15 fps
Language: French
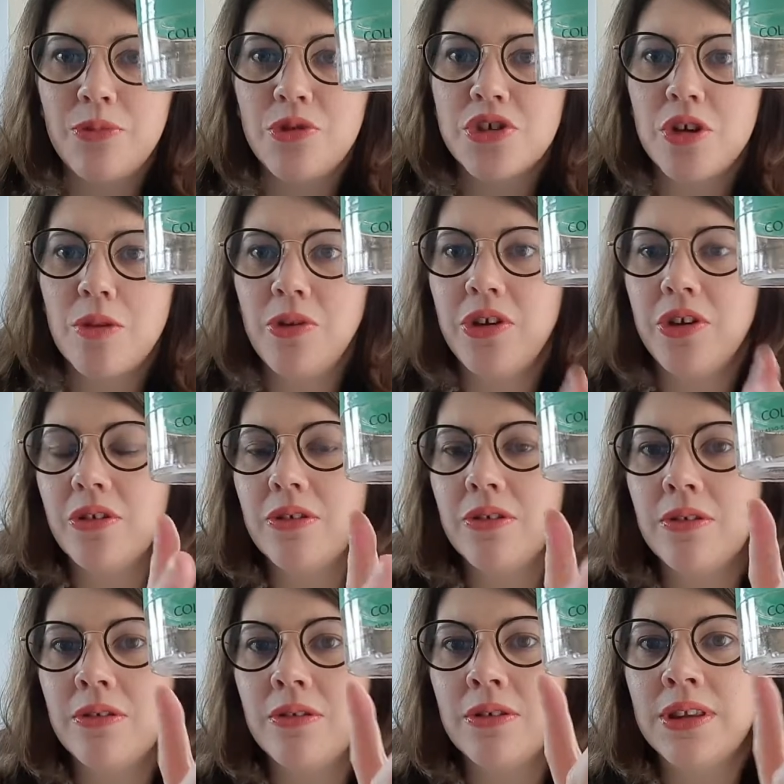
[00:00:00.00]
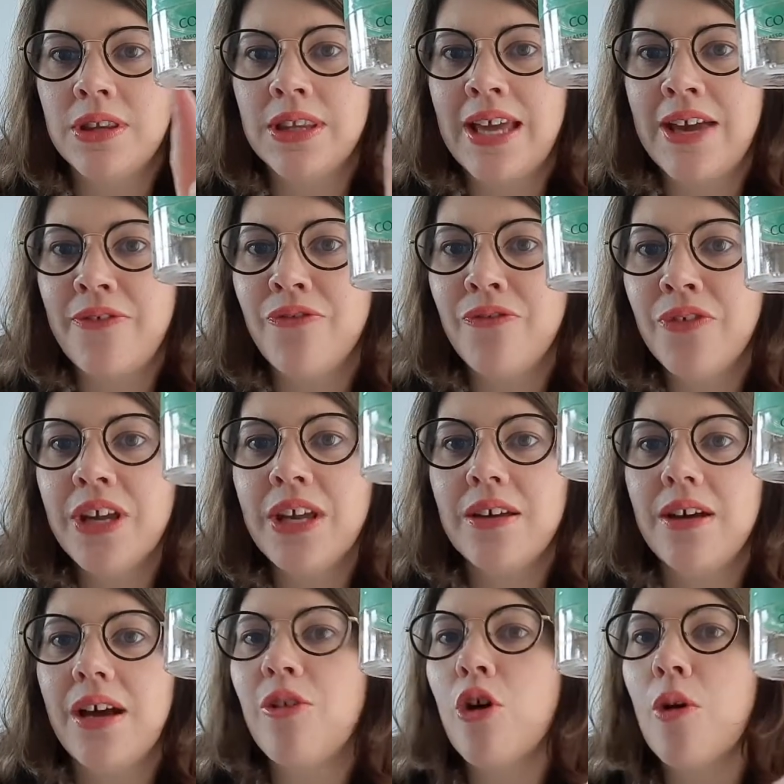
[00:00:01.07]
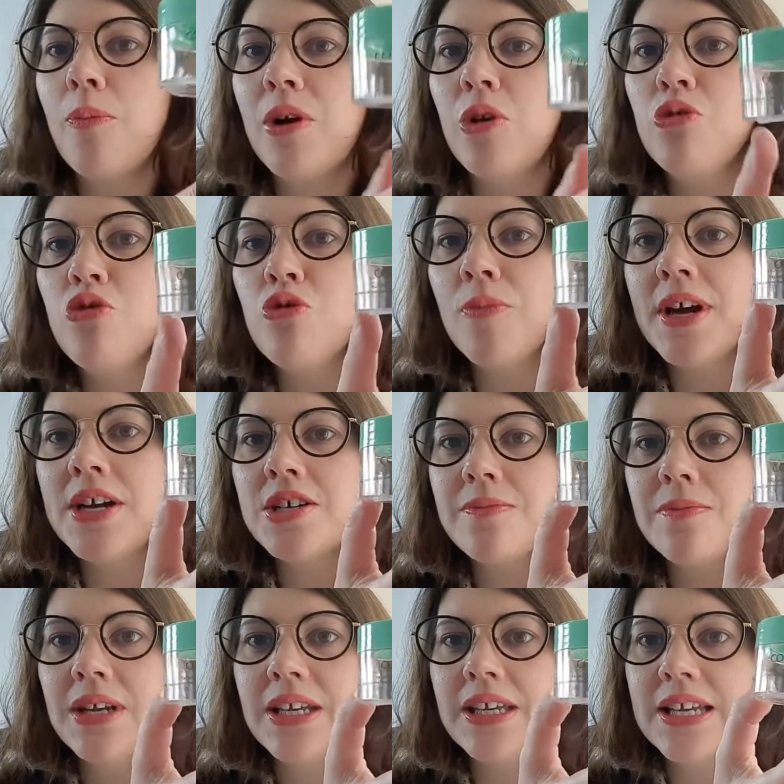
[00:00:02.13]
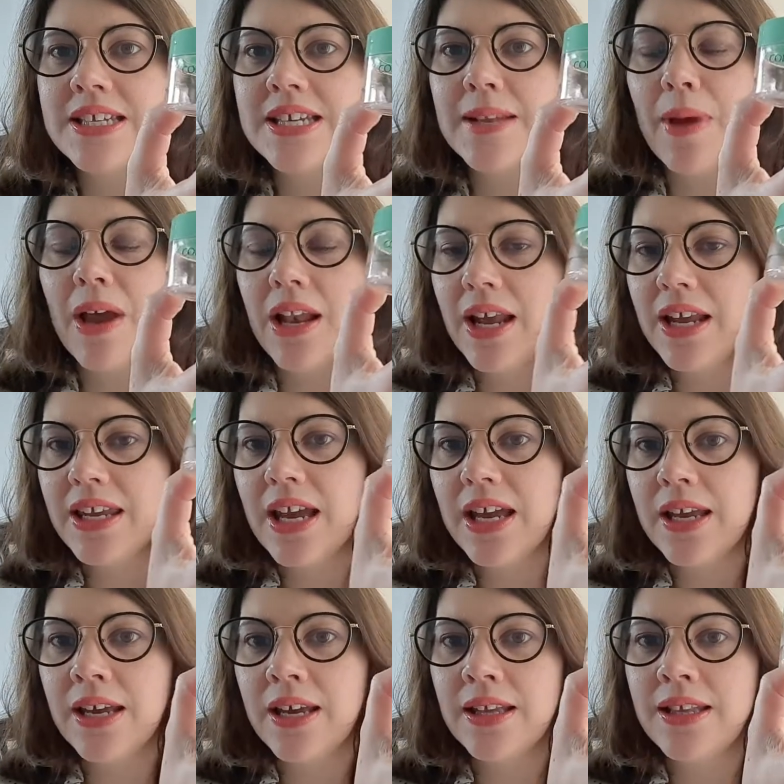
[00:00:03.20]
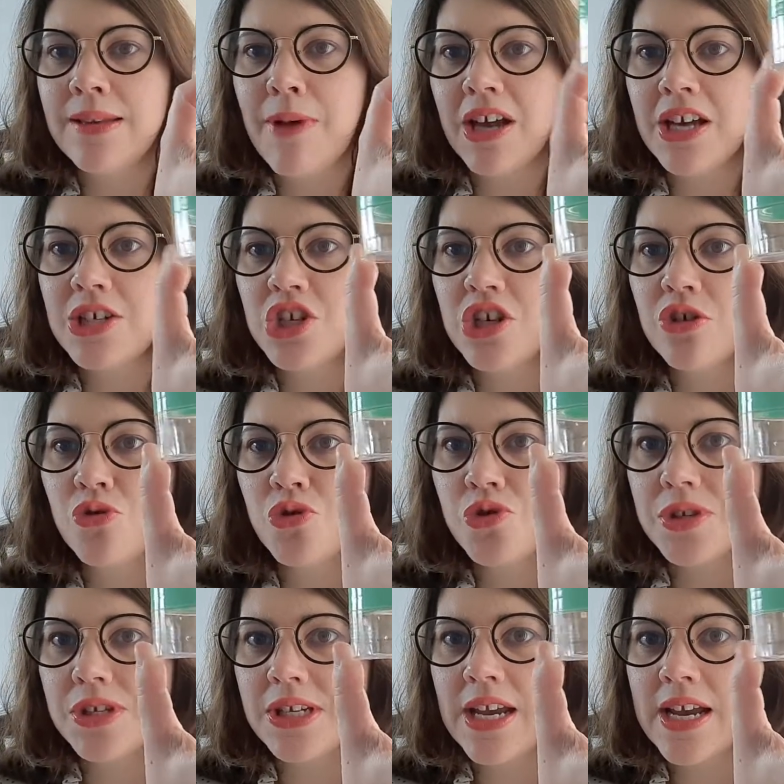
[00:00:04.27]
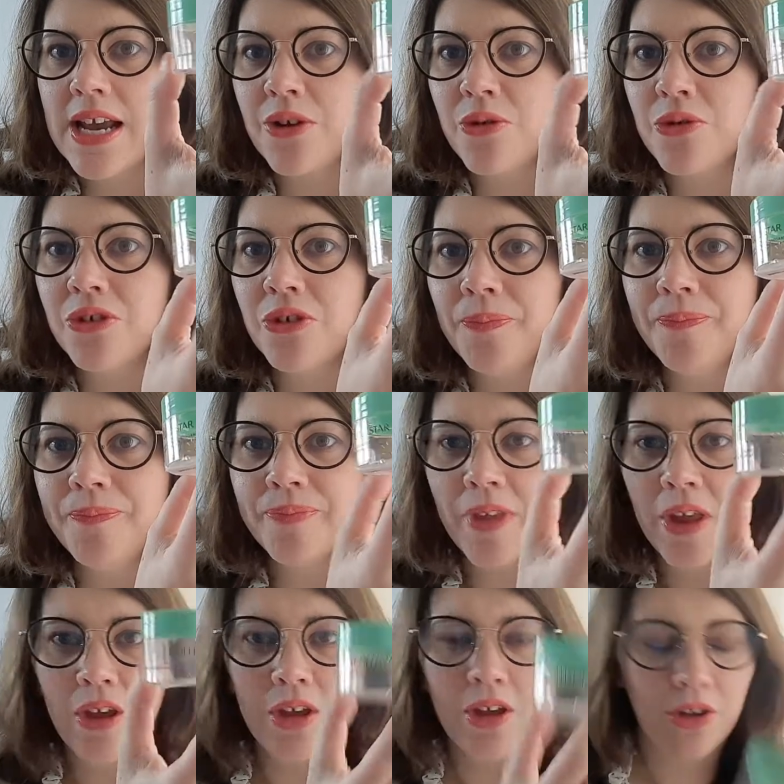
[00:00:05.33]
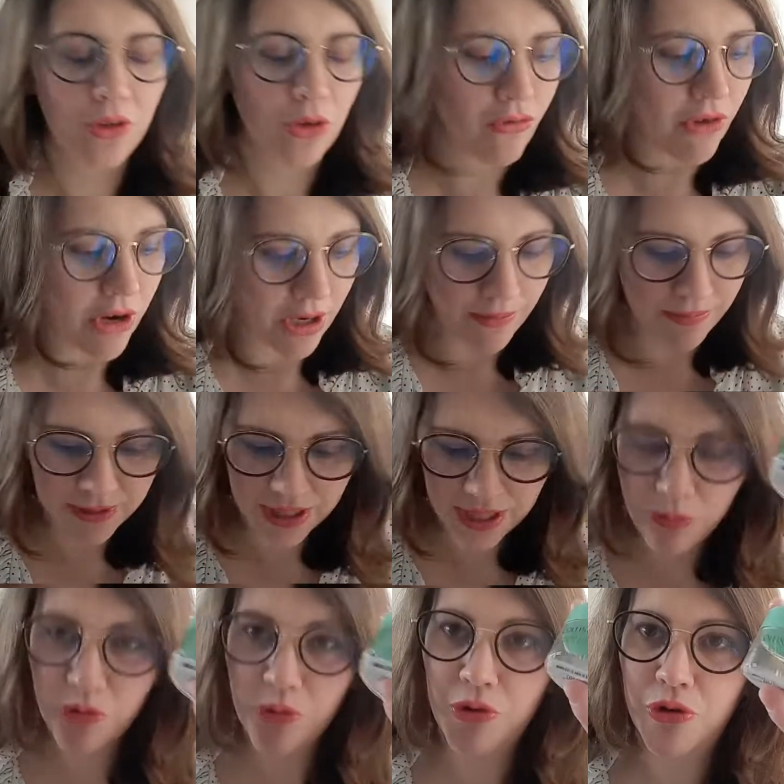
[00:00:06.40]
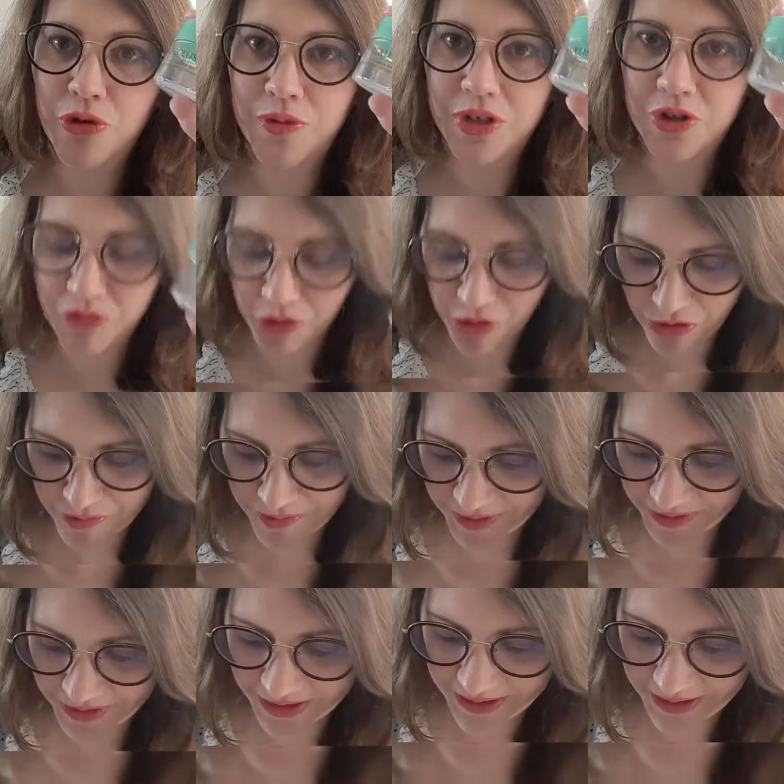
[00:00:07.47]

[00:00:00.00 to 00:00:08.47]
me semble qu'il y en avait, alors pas le gommage, mais qu'il y a cette marque-là qui a débarqué chez Nose aussi il y a quelques temps. Donc voilà, très bon produit, je vous recommande.